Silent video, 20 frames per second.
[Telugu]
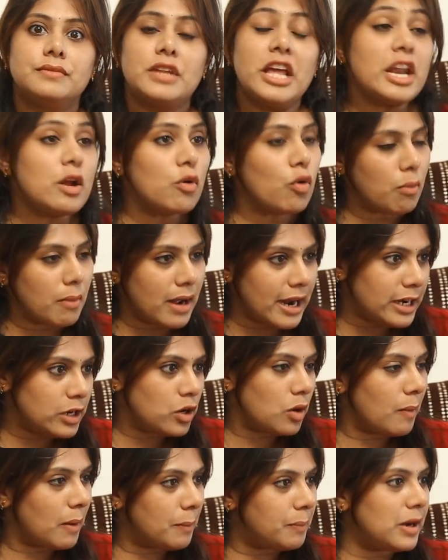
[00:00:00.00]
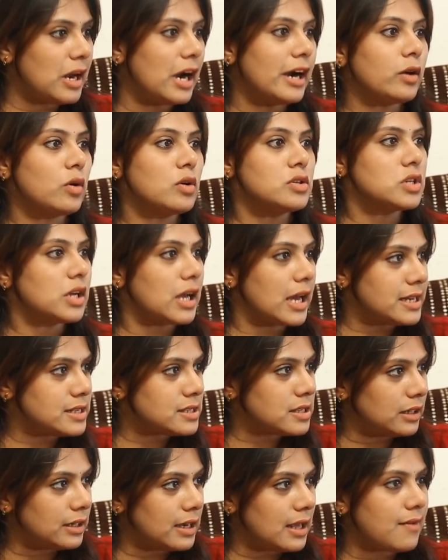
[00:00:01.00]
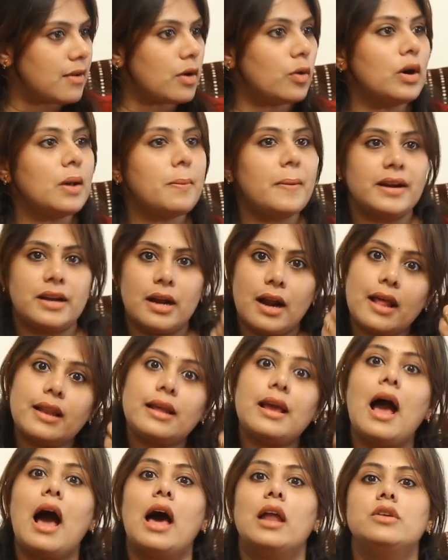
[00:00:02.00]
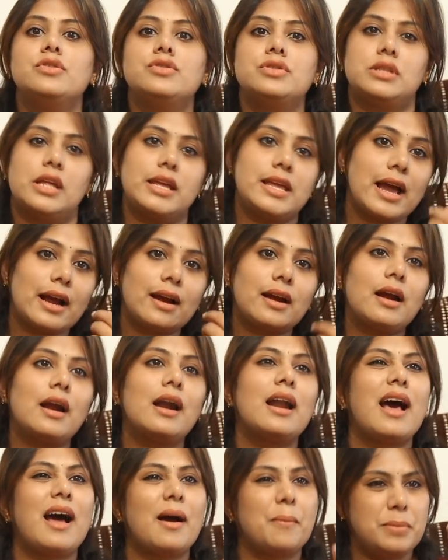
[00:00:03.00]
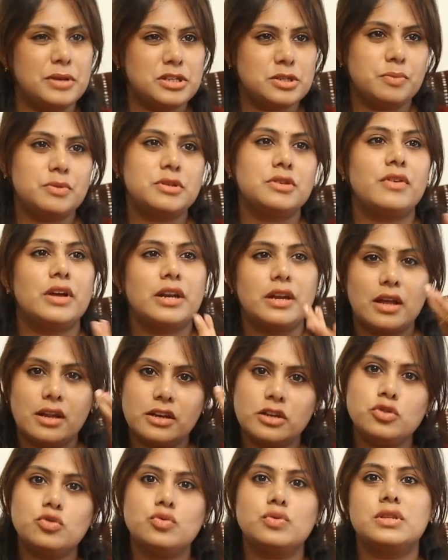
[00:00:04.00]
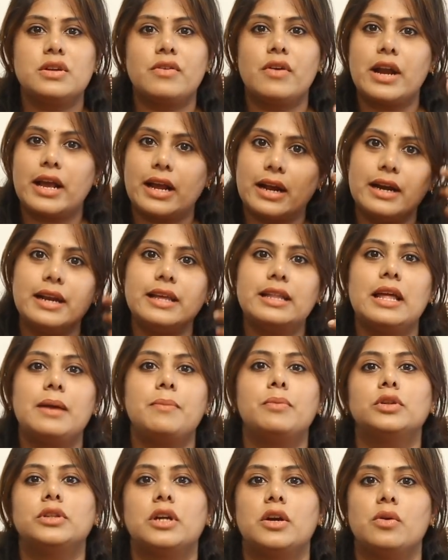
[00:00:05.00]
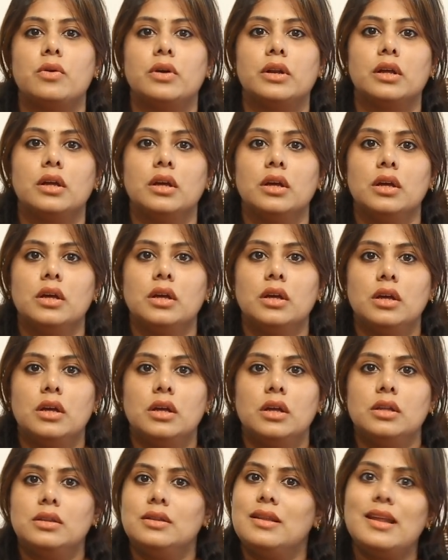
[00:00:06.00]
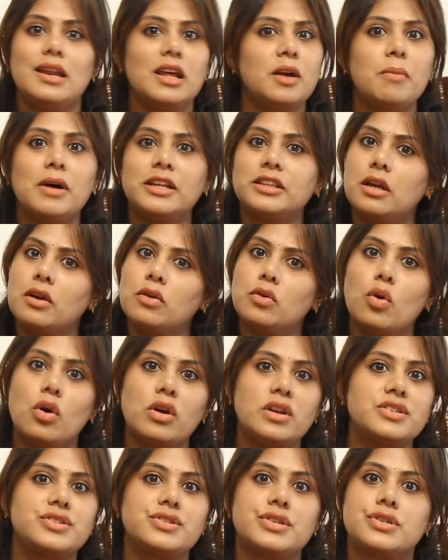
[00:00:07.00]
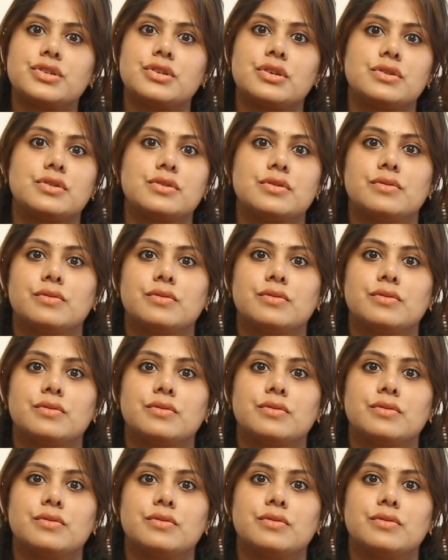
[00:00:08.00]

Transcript: నేనేమో మా ఇంట్లో మా పిల్లాడి కోసం కనీసం టీవీ కూడా పెట్టడానికి ఆలోచిస్తాను ఎక్కడ ఆ పిచ్చి పిచ్చివన్నీ అన్నీ చూస్తే వాడు ఎక్కడ ఇదైపోతాడు అని దీనికి మాత్రం నో రెస్ట్రిక్షన్స్